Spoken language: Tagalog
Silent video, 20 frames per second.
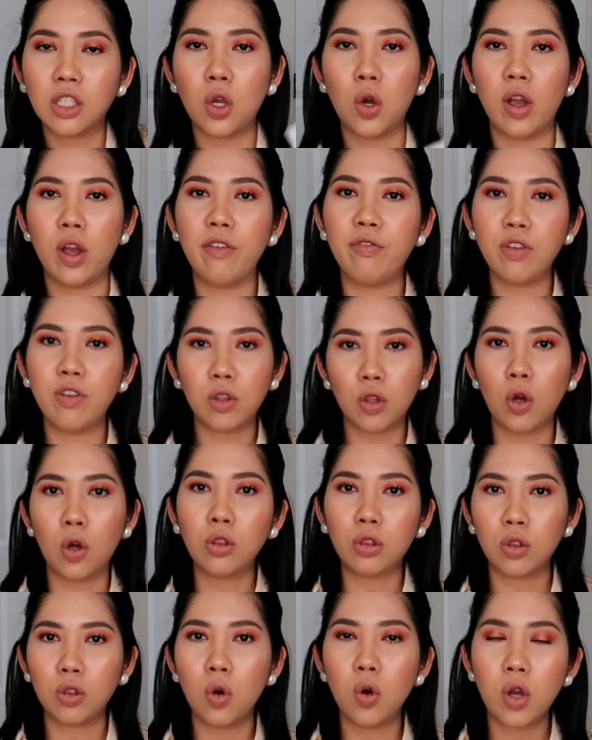So if you
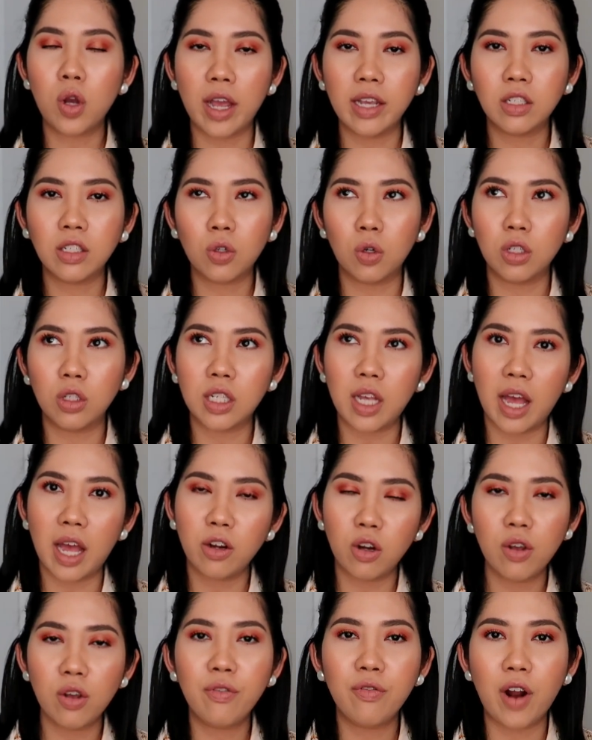don't know guys kung sa
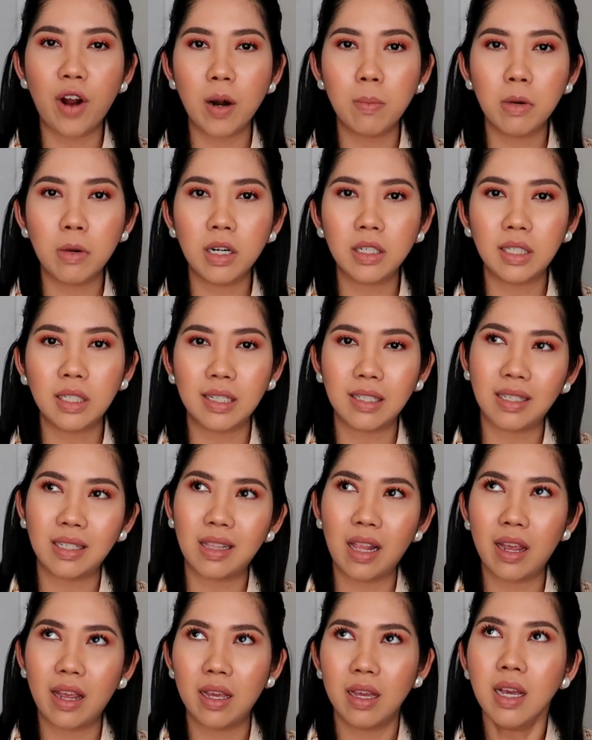ano yung Farmers, it's
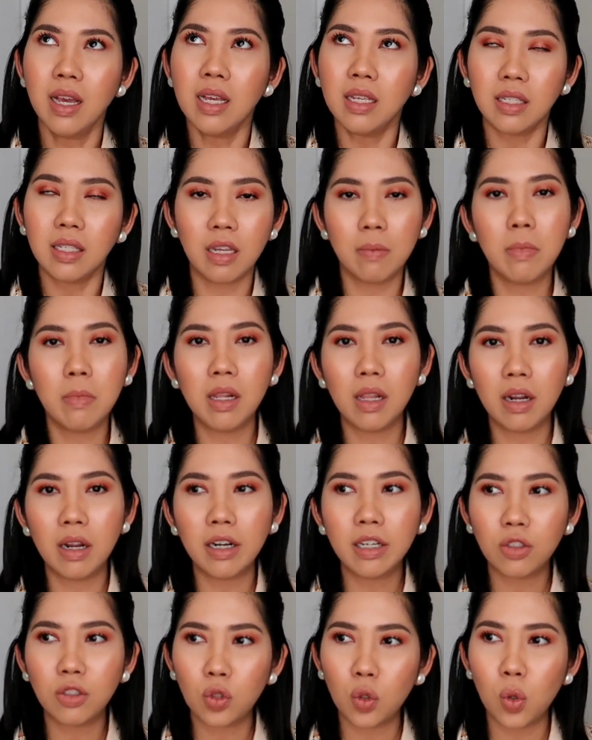like
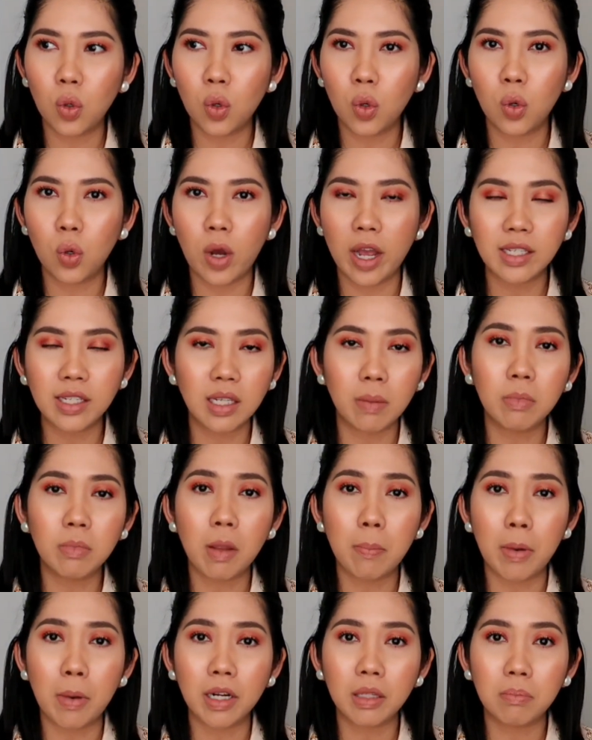similar to SM
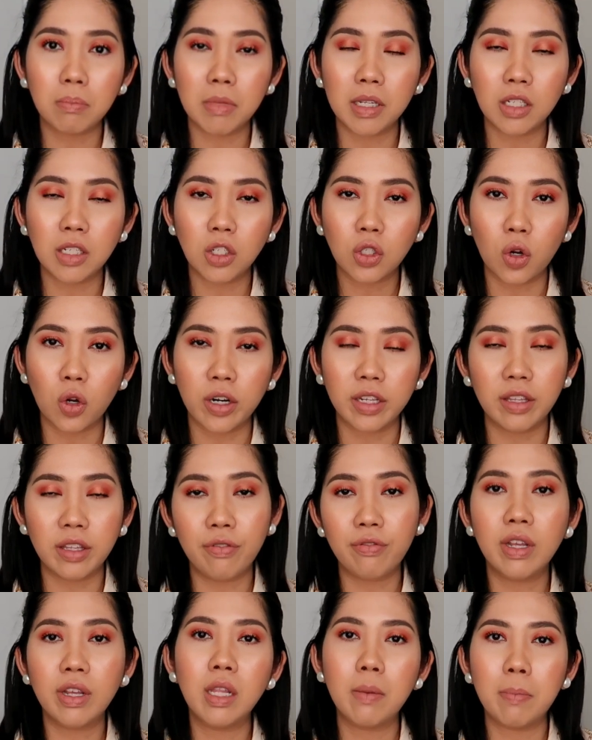department store in
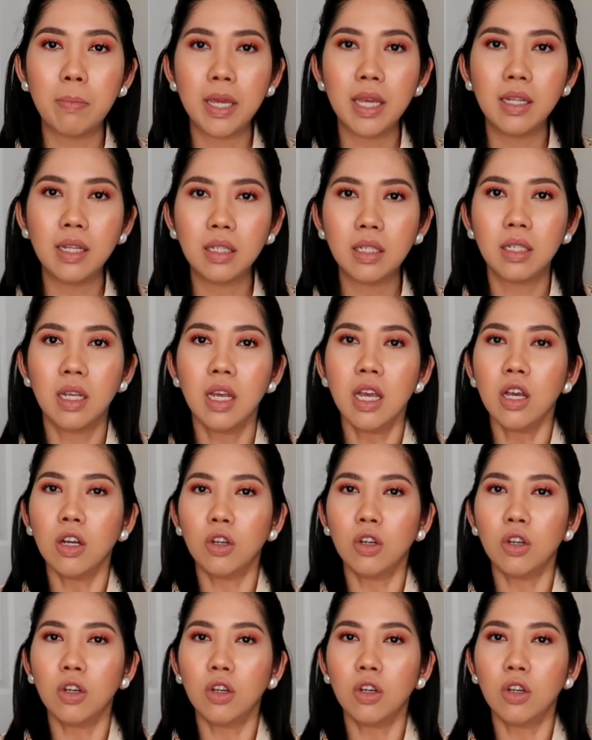the Philippines.